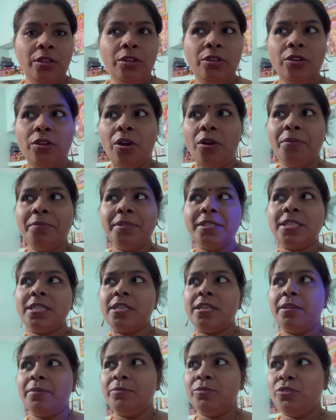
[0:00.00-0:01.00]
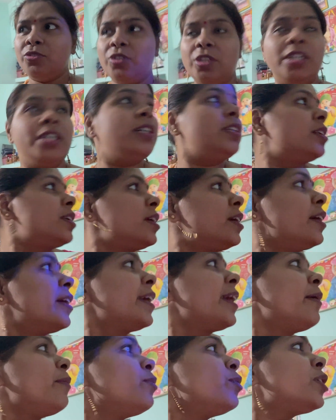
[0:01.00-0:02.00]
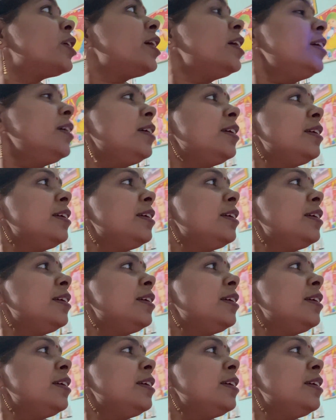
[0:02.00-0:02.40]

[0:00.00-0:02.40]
नौ बजे हम लोग निकल रहे हैं क्या बोल रहे हैं